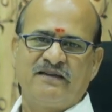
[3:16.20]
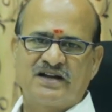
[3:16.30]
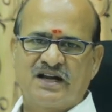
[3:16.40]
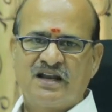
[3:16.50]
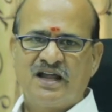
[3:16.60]

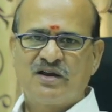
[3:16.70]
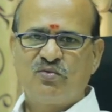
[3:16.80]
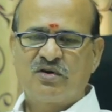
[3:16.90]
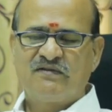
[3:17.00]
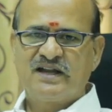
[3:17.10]
இவர்கள்
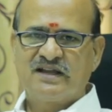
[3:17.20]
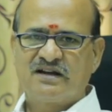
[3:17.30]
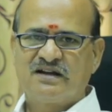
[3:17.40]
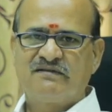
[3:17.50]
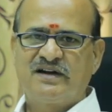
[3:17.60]
எல்லாரும் ஒரு
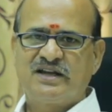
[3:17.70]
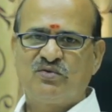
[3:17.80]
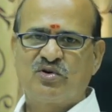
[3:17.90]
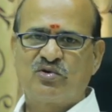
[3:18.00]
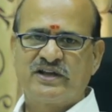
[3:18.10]
வாட்டிக்கு ரெண்டு
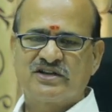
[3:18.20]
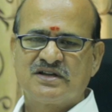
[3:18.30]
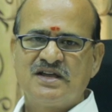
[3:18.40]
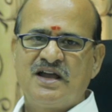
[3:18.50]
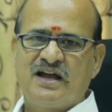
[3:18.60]
வாட்டி உங்களுடைய
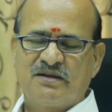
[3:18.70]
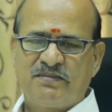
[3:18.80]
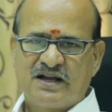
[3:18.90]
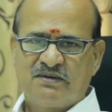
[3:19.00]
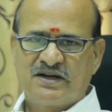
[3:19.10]
அந்த
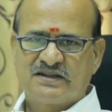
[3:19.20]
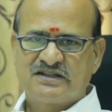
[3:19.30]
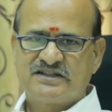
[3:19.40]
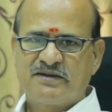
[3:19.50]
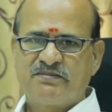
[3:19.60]

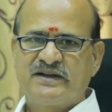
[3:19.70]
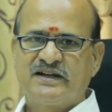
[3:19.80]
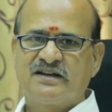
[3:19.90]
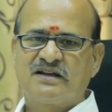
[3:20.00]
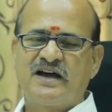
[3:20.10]
பக்கபலத்தை செக்
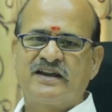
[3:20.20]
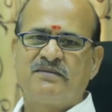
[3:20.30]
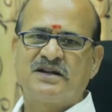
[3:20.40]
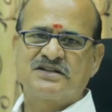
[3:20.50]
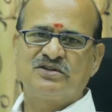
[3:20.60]
பண்ணிக்கிட்டு
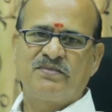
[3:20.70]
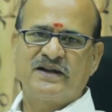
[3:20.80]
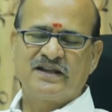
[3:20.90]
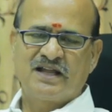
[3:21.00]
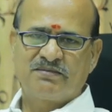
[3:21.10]
காரியம் மாற்றணும்
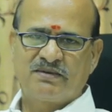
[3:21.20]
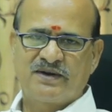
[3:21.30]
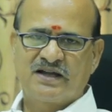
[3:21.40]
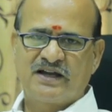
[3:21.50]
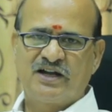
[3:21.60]
படிக்காத
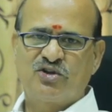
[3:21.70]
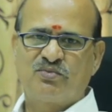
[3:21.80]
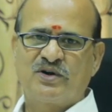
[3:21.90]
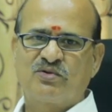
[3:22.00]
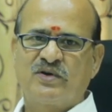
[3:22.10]
பேப்பரில்
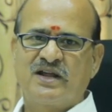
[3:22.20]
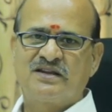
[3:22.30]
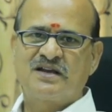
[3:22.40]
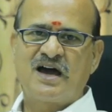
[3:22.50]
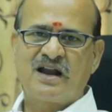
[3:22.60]
கையெழுத்து
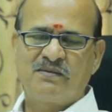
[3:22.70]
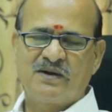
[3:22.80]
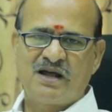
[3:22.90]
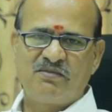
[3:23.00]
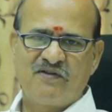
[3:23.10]
போடக்கூடாது காரணம்
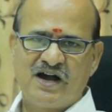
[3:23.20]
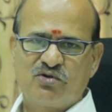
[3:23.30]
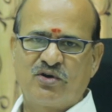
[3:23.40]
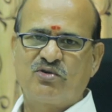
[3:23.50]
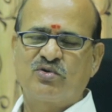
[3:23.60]
இல்லாமல்
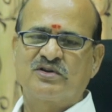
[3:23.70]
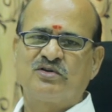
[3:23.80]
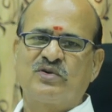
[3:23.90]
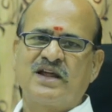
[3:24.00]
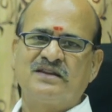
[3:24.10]
வாக்குறுதி
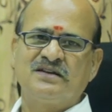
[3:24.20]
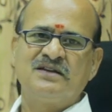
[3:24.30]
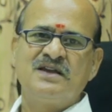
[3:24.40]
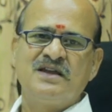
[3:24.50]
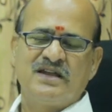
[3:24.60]
கொடுக்கக்கூடாது
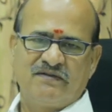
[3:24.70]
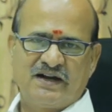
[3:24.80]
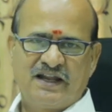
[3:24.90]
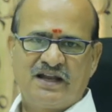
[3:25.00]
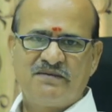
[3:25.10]

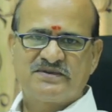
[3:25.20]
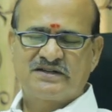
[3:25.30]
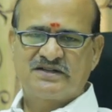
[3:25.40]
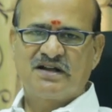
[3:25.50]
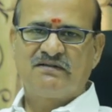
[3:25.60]
இவைகளையெல்லாம்
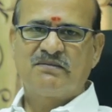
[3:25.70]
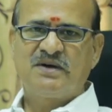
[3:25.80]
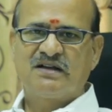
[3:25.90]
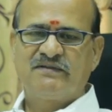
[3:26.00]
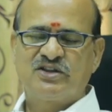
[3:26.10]
சற்று
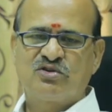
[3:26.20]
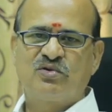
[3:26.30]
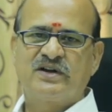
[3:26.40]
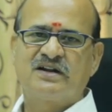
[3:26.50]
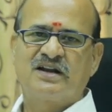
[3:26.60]
கவனமாக வைத்து
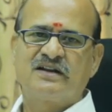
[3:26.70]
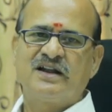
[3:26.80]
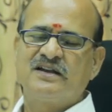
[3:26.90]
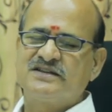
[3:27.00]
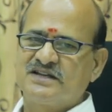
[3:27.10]
கொண்டீர்கள்
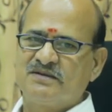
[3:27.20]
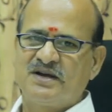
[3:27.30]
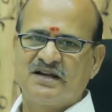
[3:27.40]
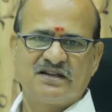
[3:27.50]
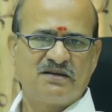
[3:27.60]
என்றால்
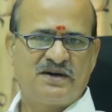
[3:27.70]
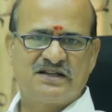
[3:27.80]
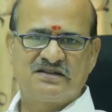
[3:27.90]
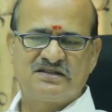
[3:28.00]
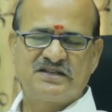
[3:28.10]
நிச்சயமாக இந்த
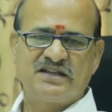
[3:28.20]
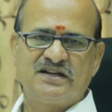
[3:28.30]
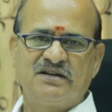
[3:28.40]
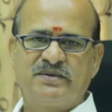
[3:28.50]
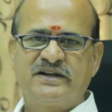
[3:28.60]
மாதத்து
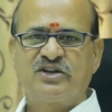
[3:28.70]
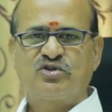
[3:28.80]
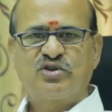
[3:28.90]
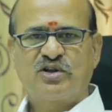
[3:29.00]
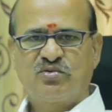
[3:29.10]
செய்திகள் பெரிய
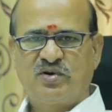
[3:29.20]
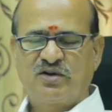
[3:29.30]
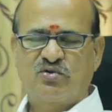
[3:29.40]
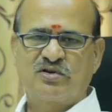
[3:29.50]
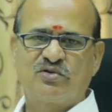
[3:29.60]

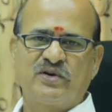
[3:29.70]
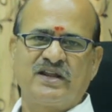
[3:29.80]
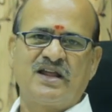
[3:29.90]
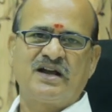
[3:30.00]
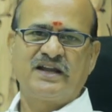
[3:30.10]
தொந்தரவுகளை
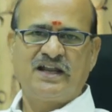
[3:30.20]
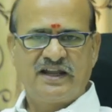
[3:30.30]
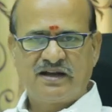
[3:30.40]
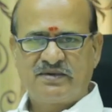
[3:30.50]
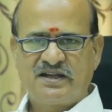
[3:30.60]
கொடுக்கக்கூடியதாக
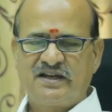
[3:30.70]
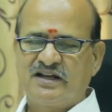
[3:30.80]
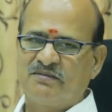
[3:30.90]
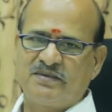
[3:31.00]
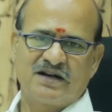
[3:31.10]
இல்லை என்பதை
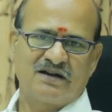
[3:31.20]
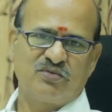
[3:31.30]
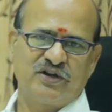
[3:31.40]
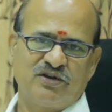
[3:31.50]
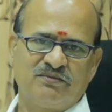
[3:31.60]
நீங்கள்
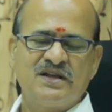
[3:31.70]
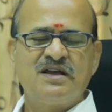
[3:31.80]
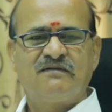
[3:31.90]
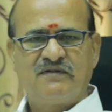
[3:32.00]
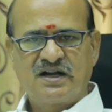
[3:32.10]
பார்க்க முடியும்
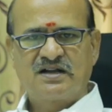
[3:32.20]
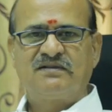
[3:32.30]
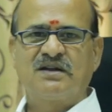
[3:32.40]
வாழ்க